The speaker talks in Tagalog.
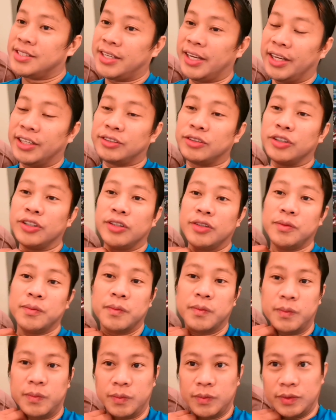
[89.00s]
See, so yun,
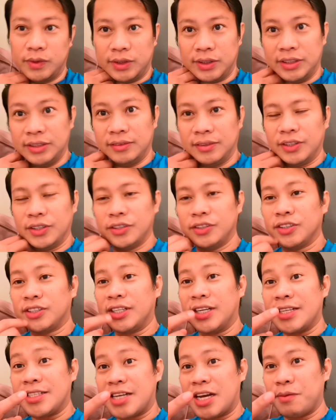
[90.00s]
yun, yun yung
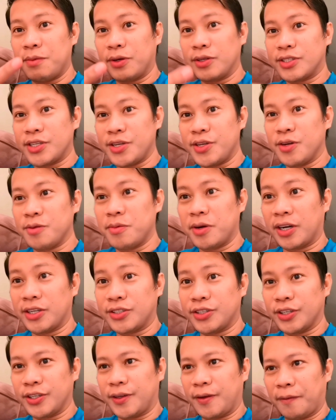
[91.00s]
sinasabi ko sa inyo mga
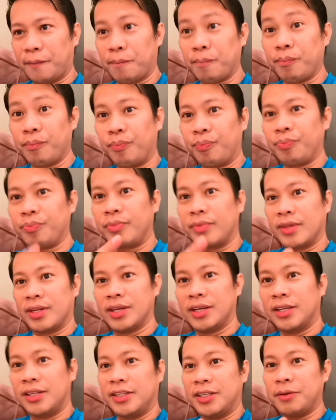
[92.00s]
choy.
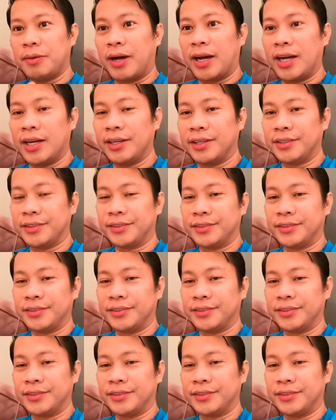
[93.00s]
Di ba?